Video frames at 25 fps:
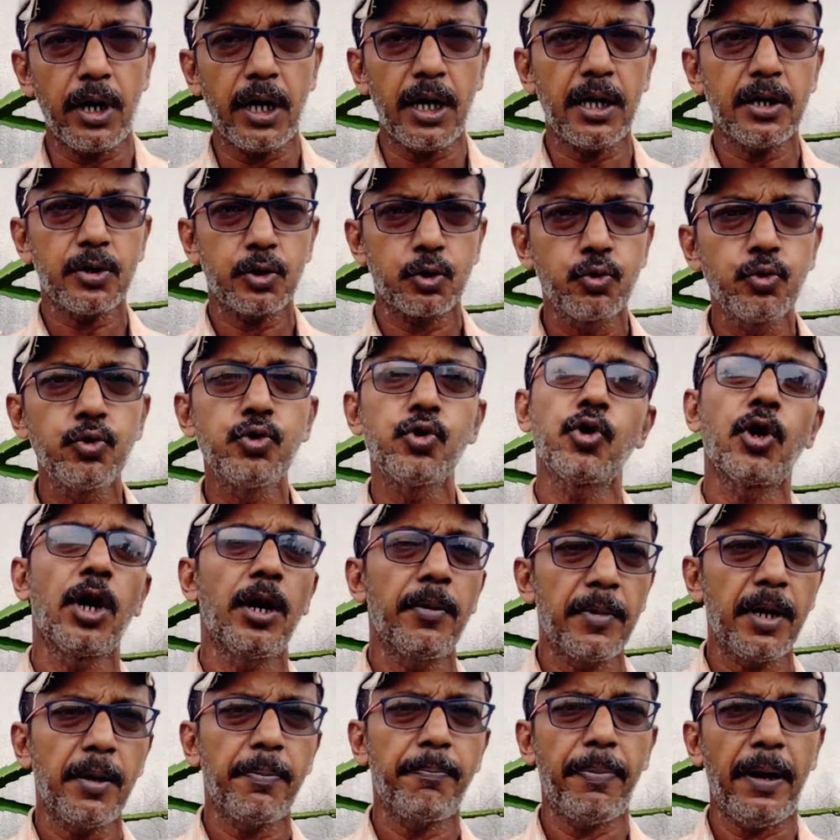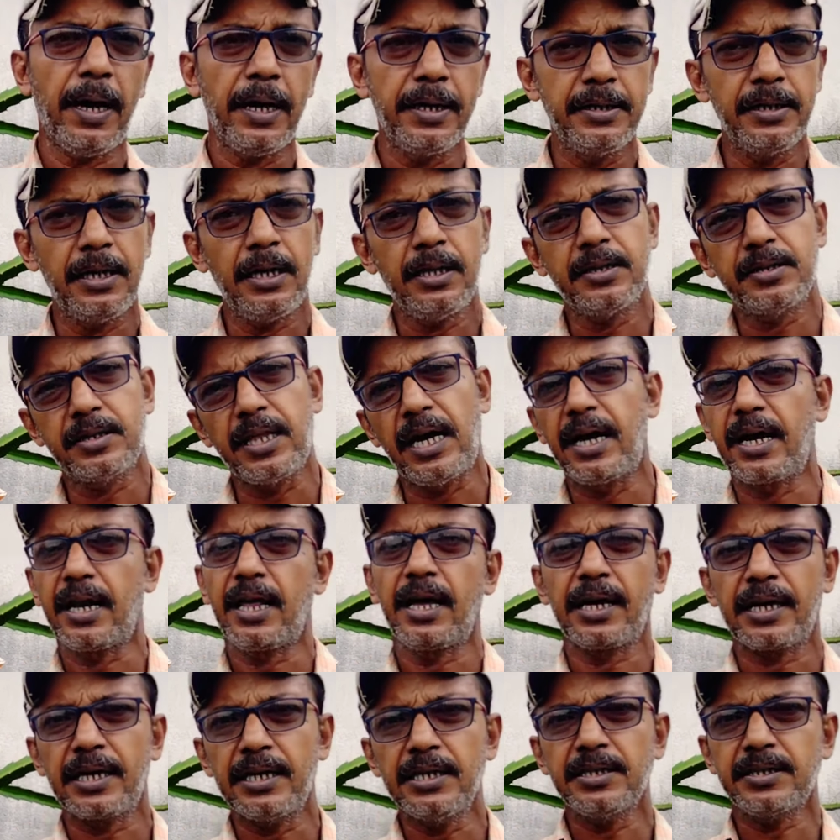করার সুযোগ আমরা পাই না তার
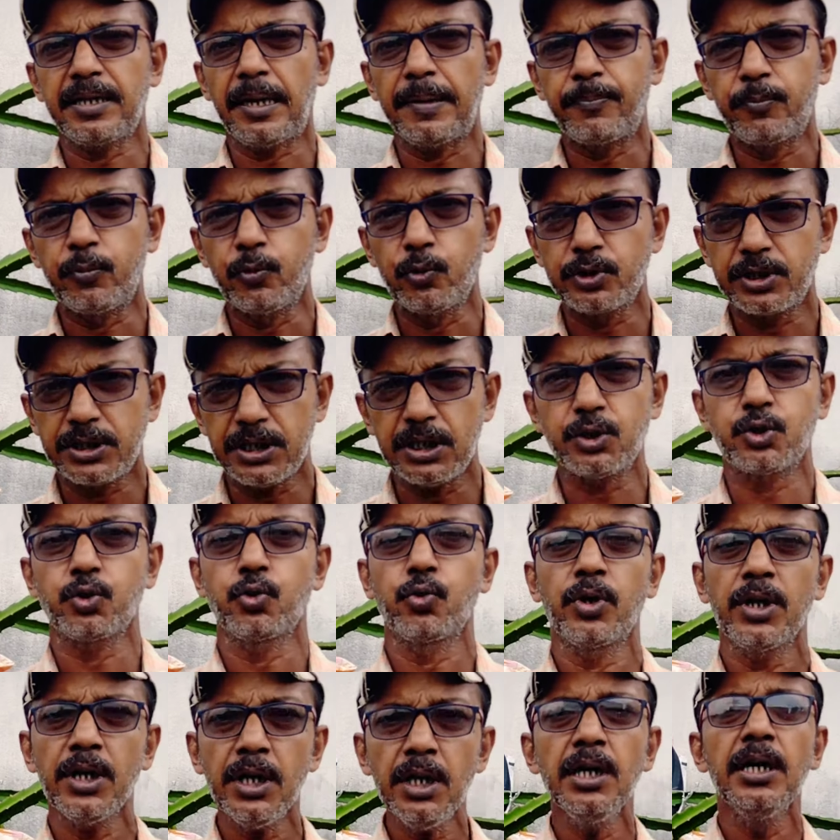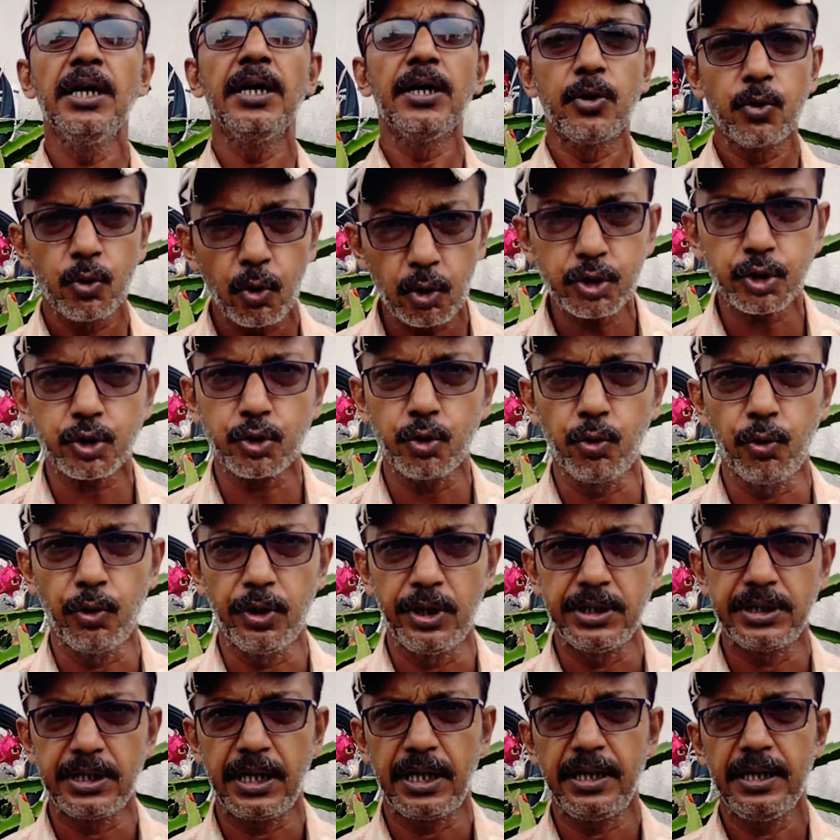আগেই তা পচে ঝরে নষ্ট
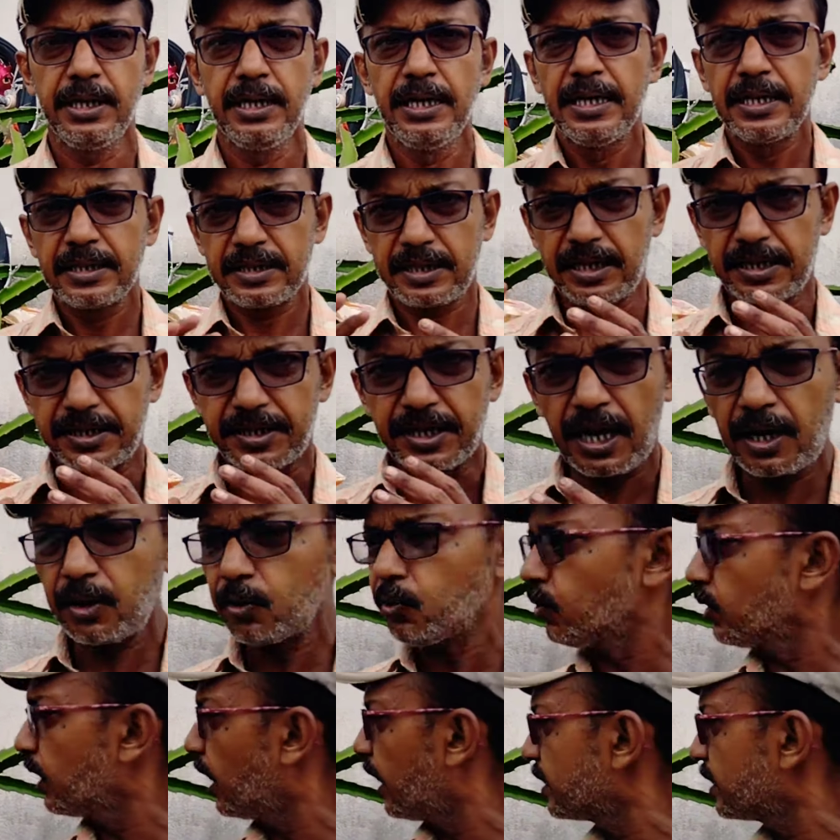হয়ে যায় তা ড্রাগন